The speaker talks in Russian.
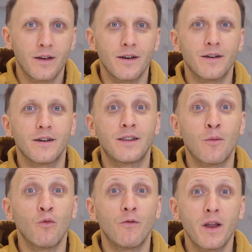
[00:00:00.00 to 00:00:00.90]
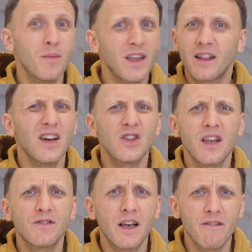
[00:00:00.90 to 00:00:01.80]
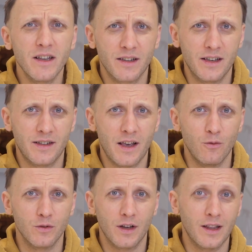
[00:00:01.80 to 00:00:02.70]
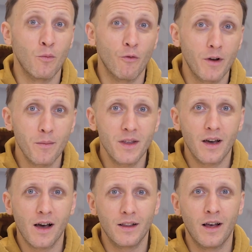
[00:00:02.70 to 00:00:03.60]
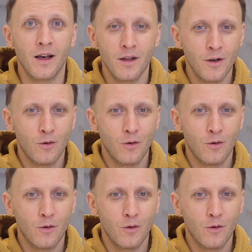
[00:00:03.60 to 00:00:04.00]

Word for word: э, к тому времени, даже не в Советский Союз, а к тому времени, когда